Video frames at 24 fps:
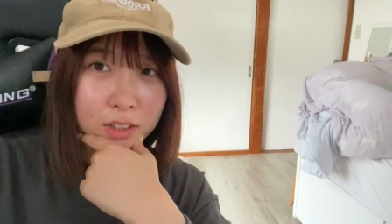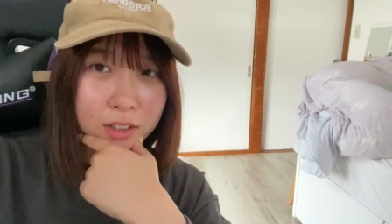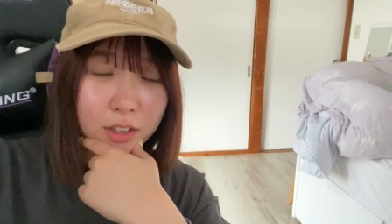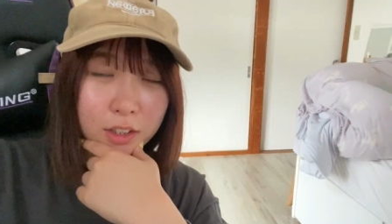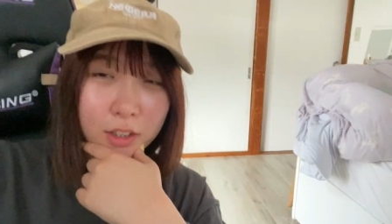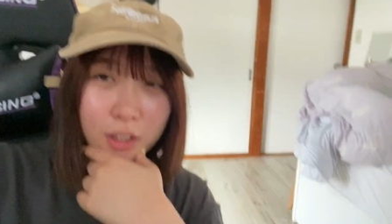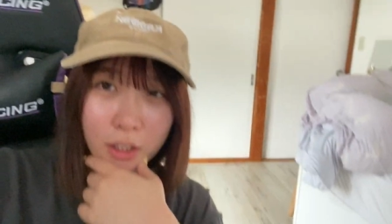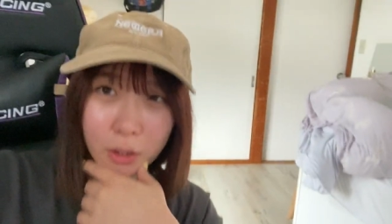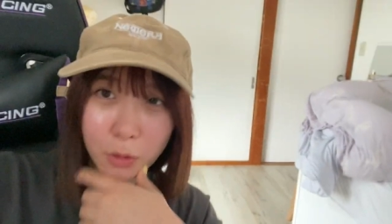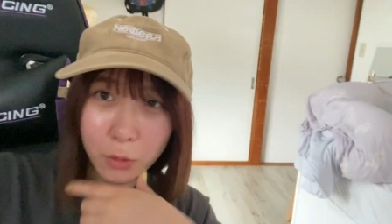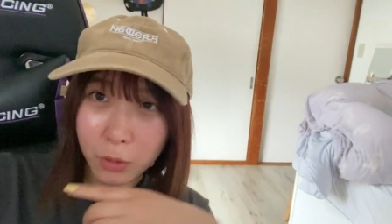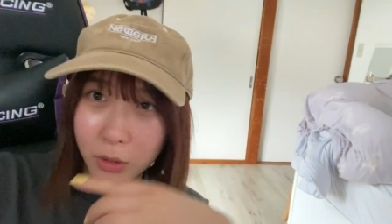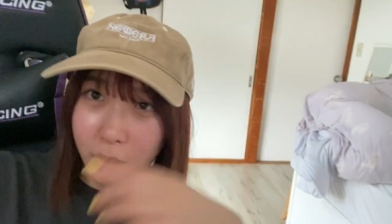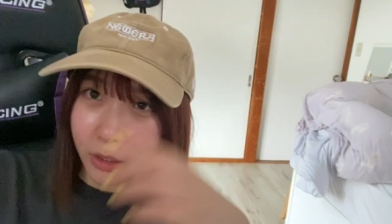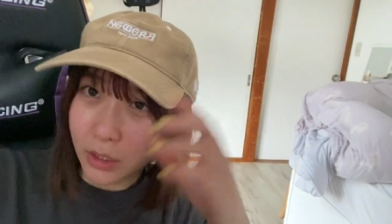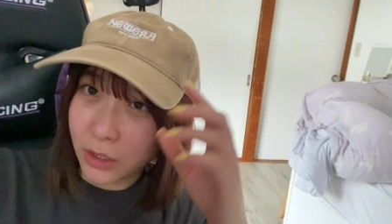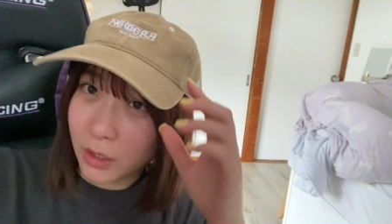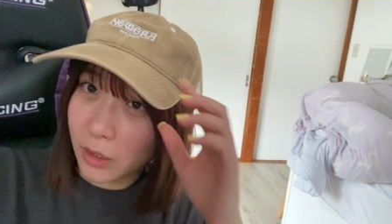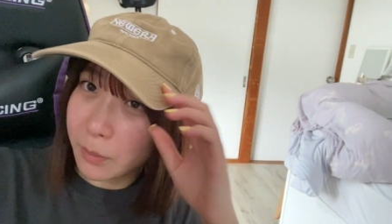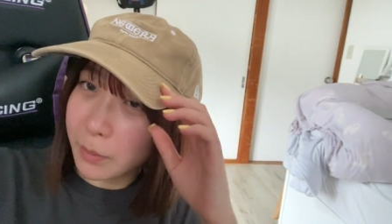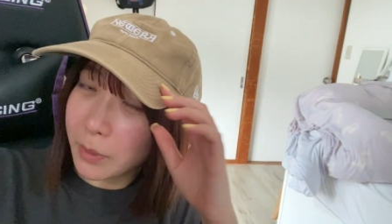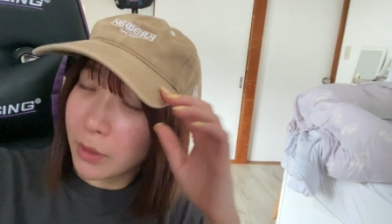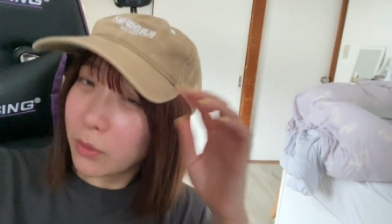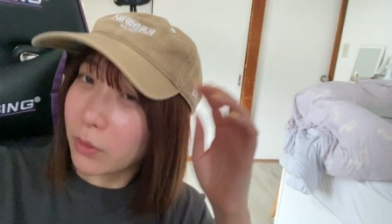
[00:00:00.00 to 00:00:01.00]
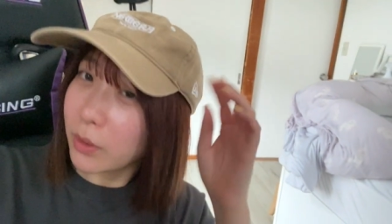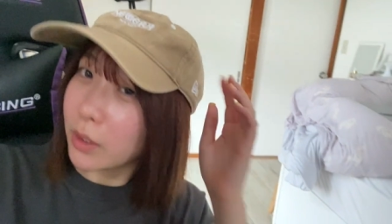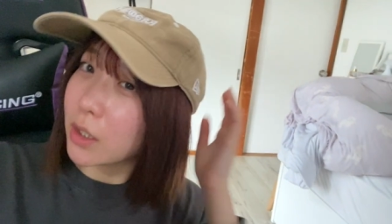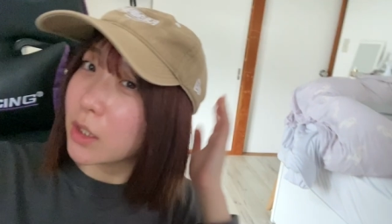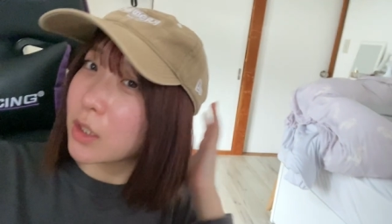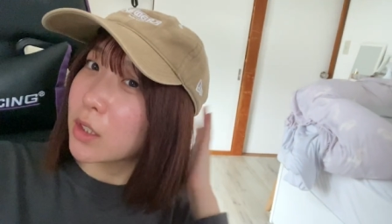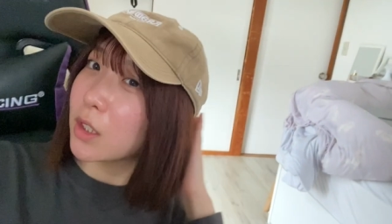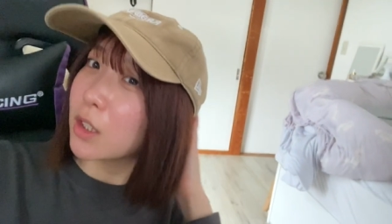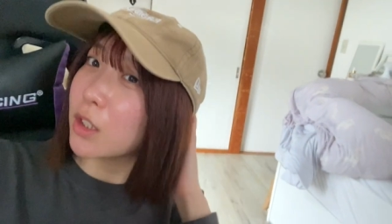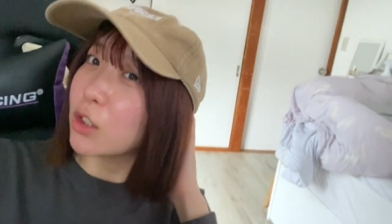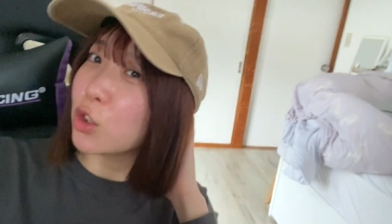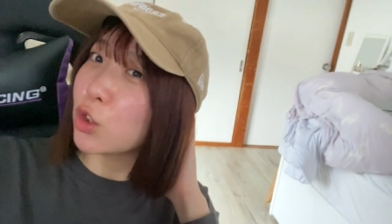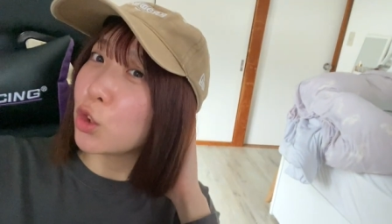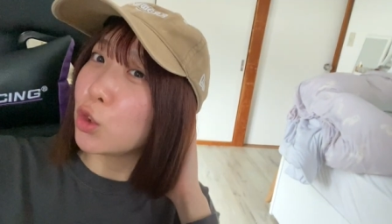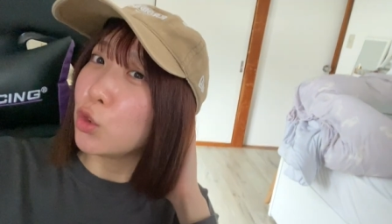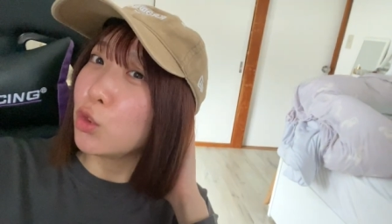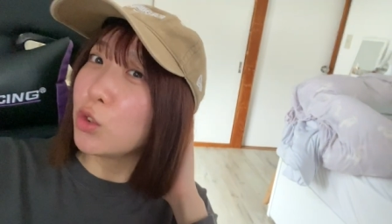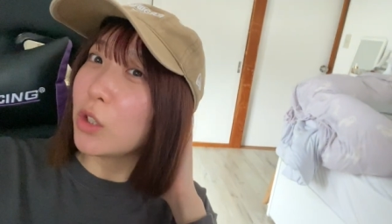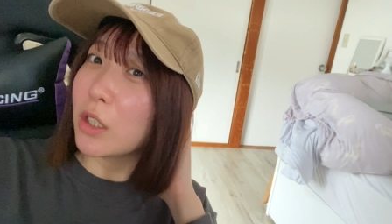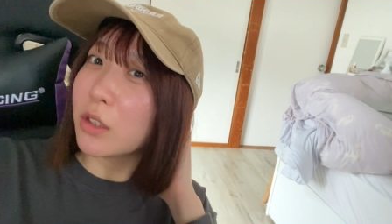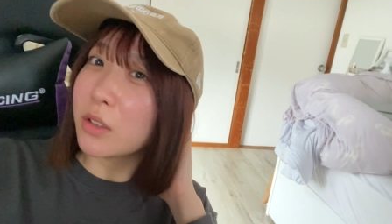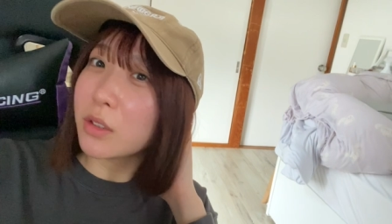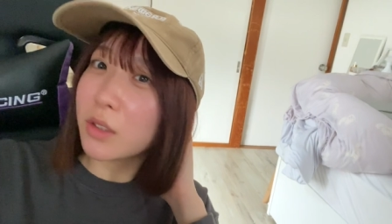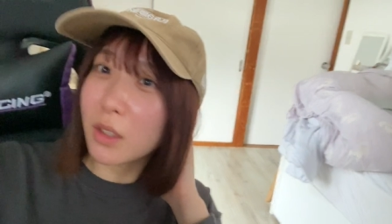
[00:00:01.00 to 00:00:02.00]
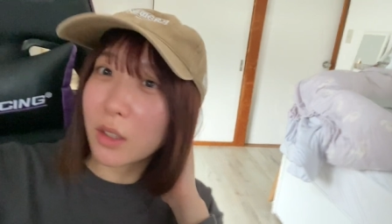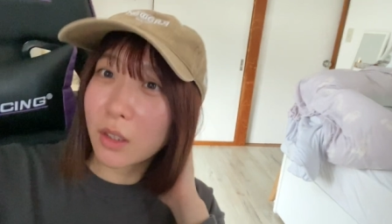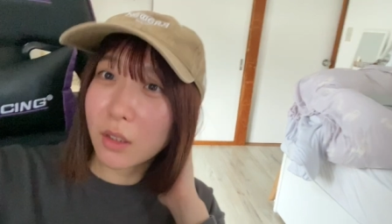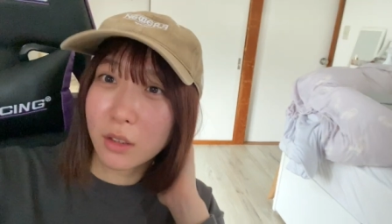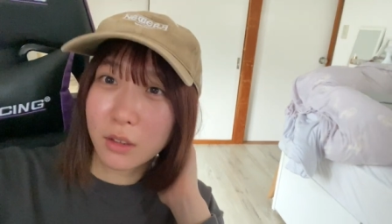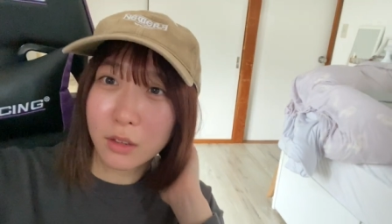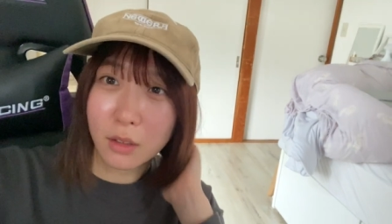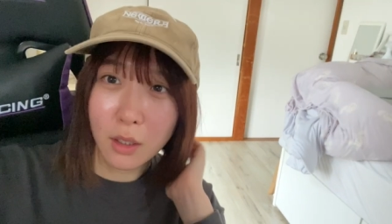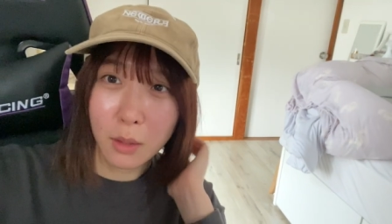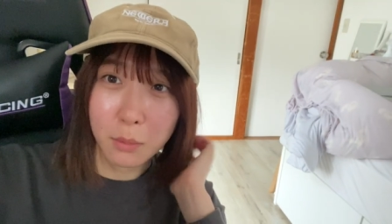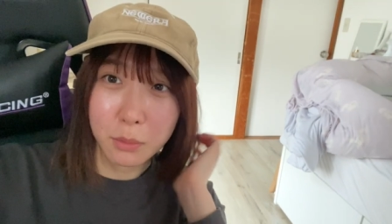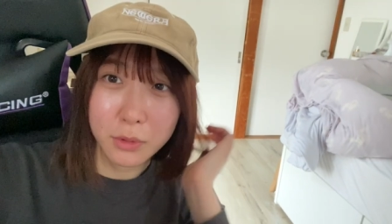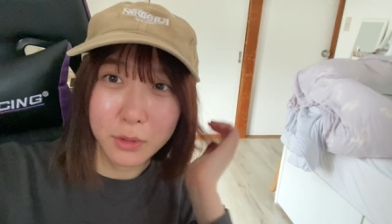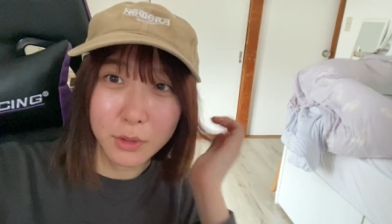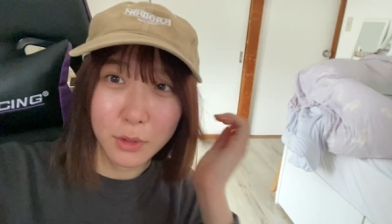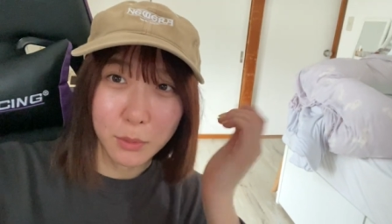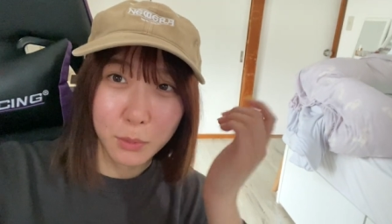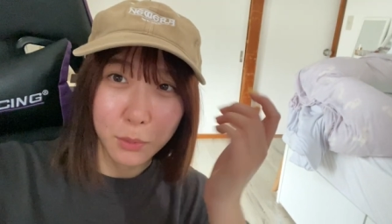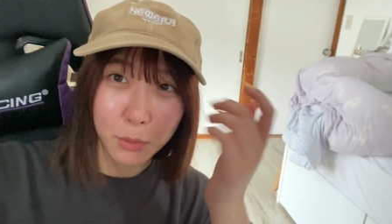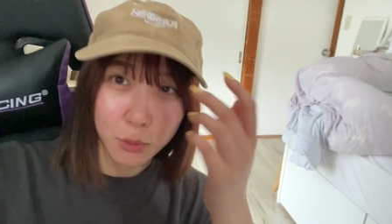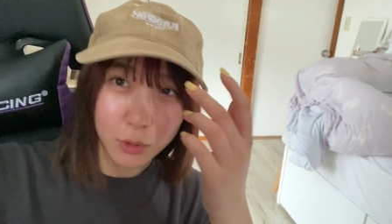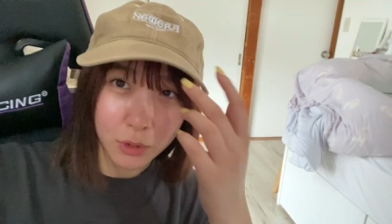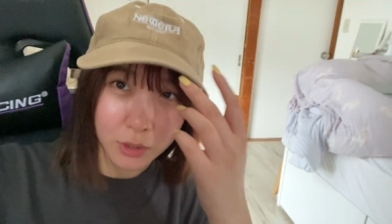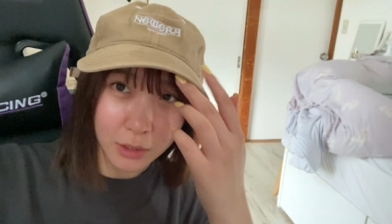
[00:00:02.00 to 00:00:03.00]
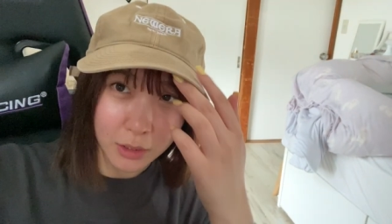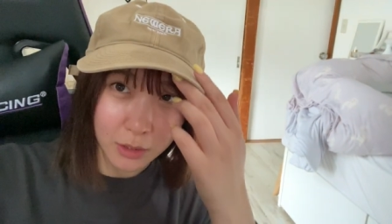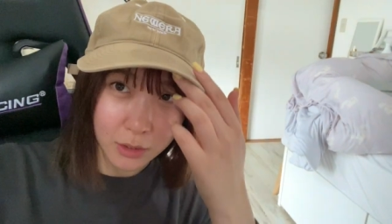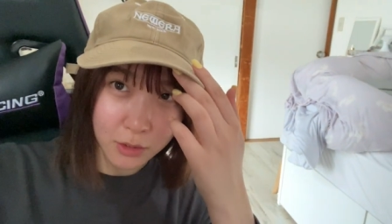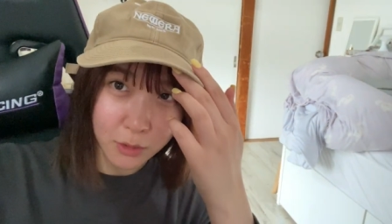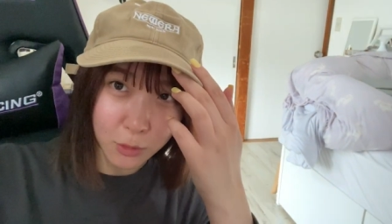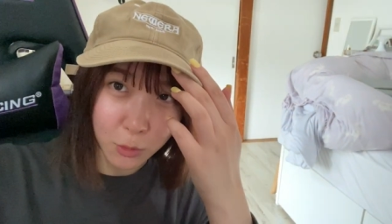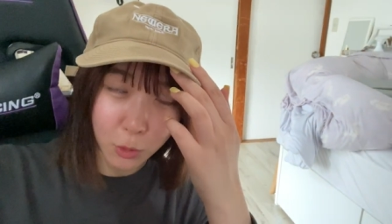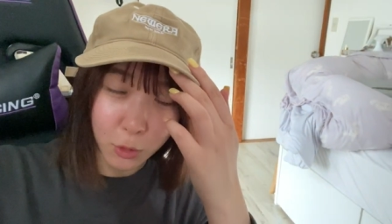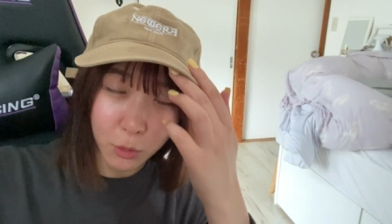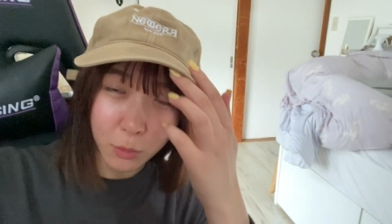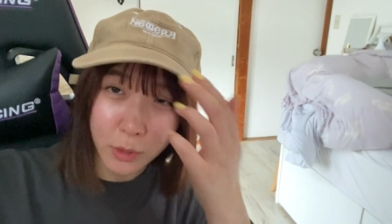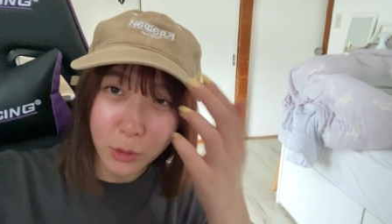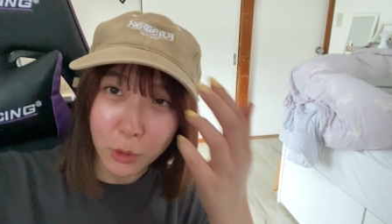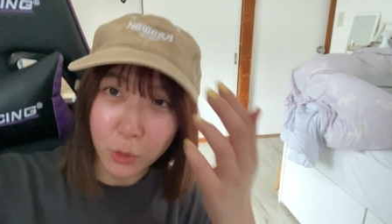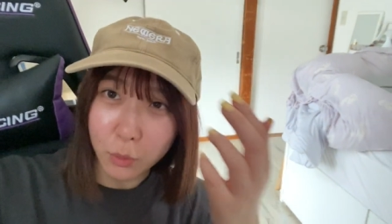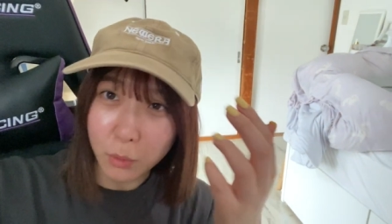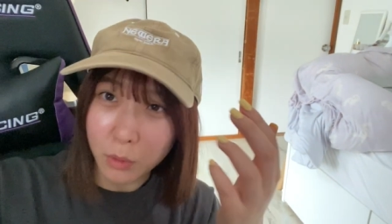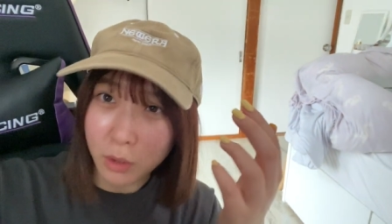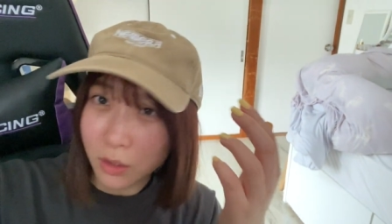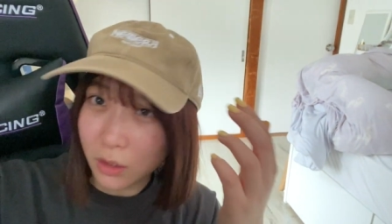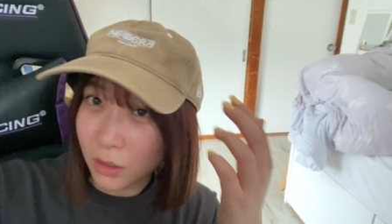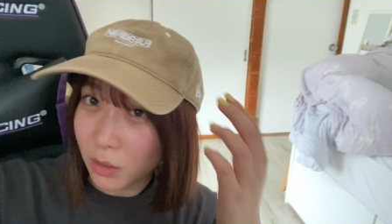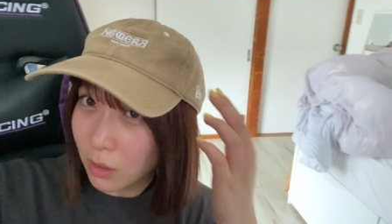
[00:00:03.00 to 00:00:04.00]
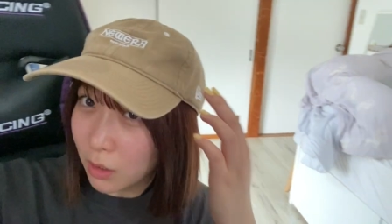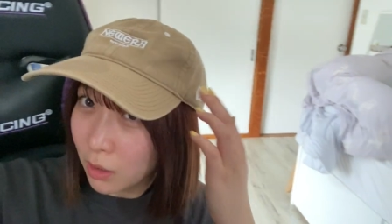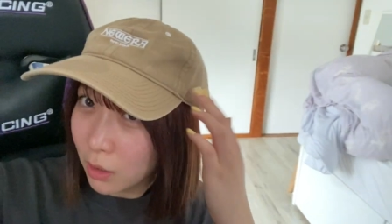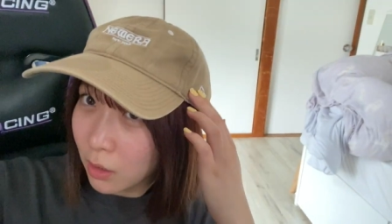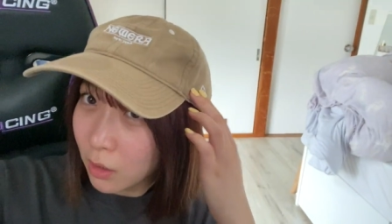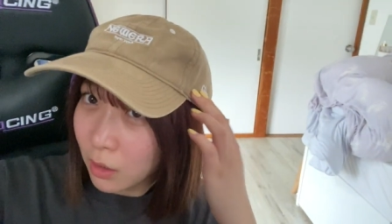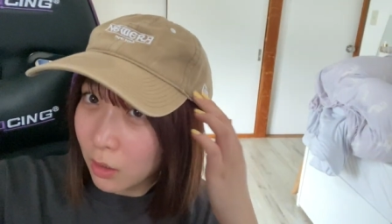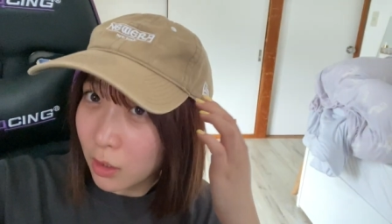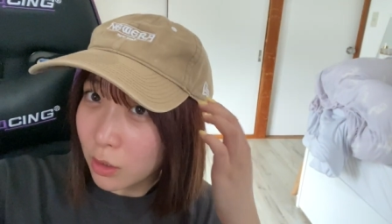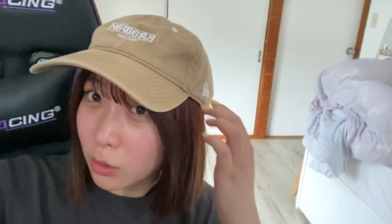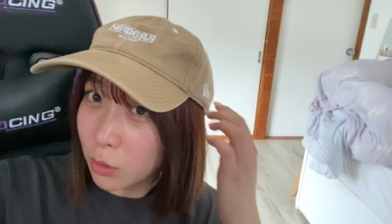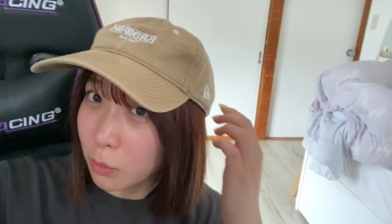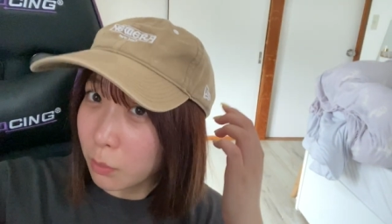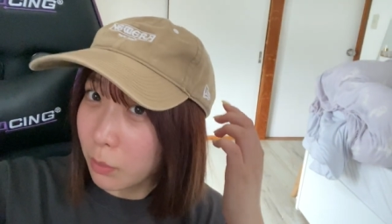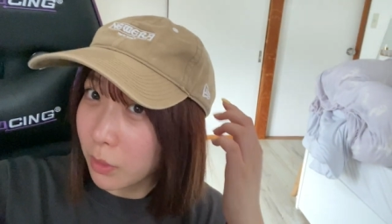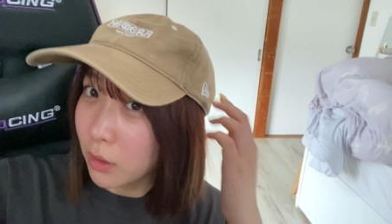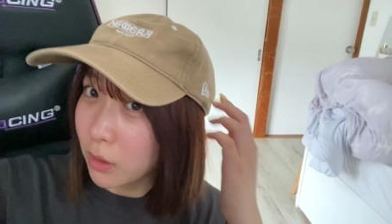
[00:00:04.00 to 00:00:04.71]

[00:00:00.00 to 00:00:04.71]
う。でね、これちなみに私が中学生から被ってる帽子です。この前友達に、え、それま